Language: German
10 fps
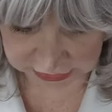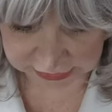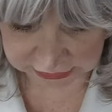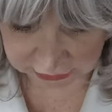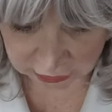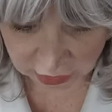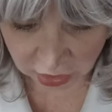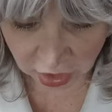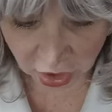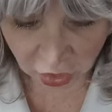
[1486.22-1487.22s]
halt. Ne?
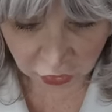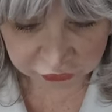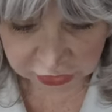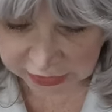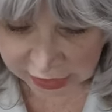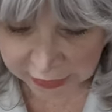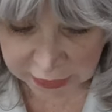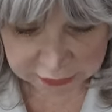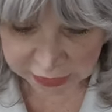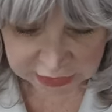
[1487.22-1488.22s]
Und von daher
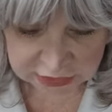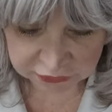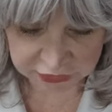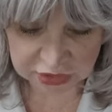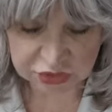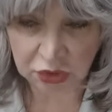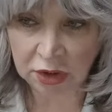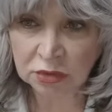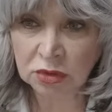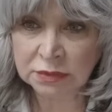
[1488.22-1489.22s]
mache ich mir nicht so viele
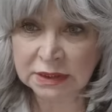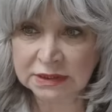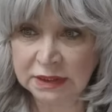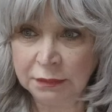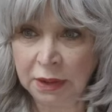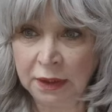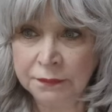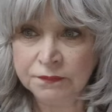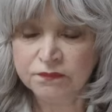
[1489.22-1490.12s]
Sorgen um das Thema.